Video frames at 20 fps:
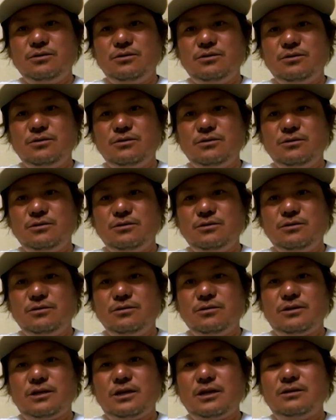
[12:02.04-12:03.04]

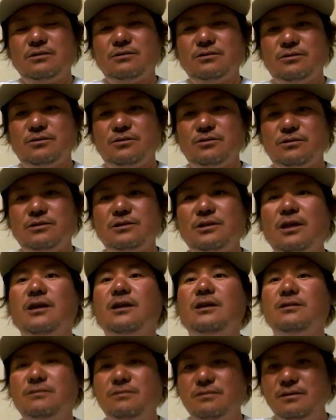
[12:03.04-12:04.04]
ントントントンって軽く揺すってあ
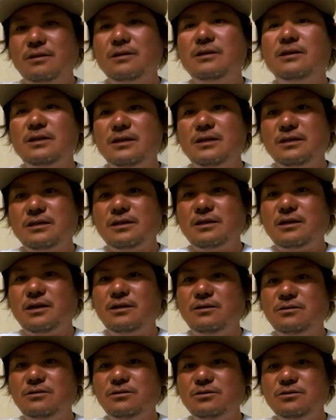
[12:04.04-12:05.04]
げる。で
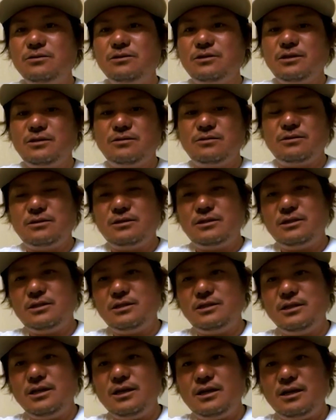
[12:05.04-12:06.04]
軽く揺すってくる
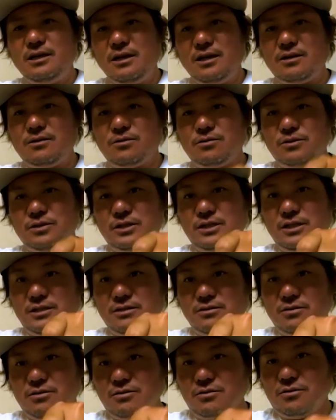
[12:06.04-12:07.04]
きながらこう
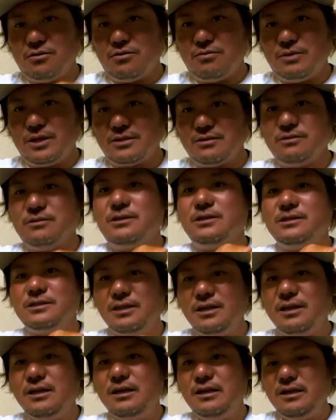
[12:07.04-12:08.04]
リールを巻くんです
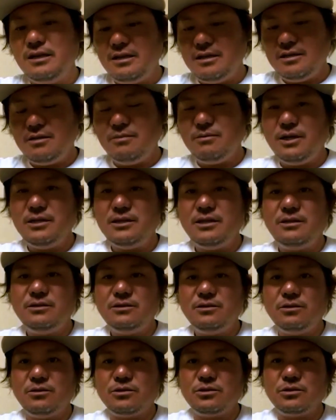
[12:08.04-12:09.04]
ね。巻いてる
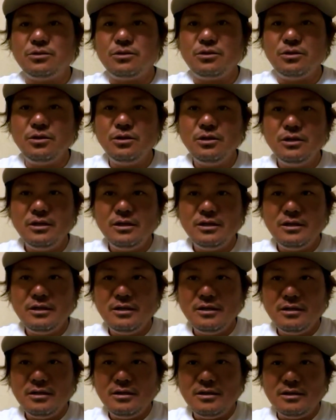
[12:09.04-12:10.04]
と、その
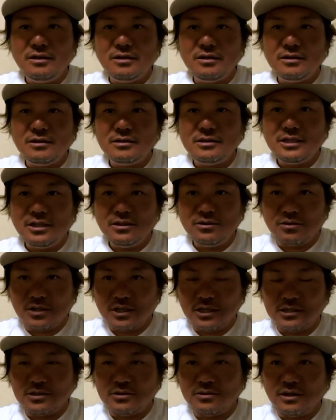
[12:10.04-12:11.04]
ちゃんと
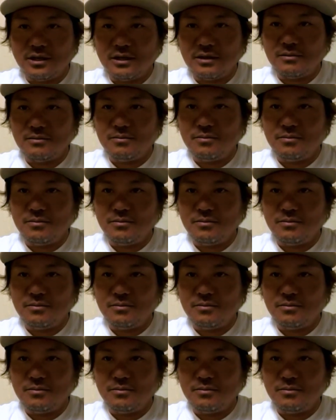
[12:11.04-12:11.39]
キャストが